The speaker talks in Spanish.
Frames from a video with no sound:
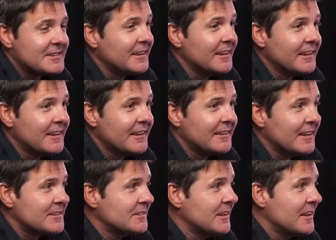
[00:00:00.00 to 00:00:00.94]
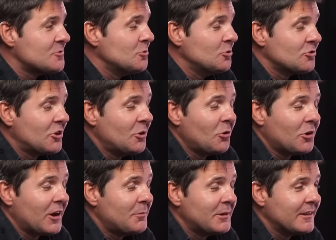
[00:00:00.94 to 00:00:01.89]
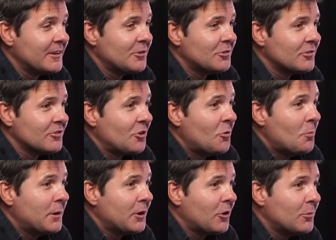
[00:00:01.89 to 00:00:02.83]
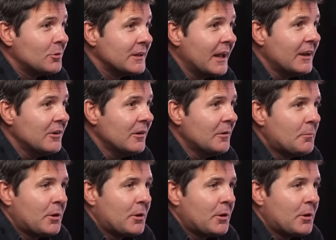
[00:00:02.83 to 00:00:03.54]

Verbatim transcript: serie de, asuntos que luego realmente no, se cumplieron como tal, ¿no?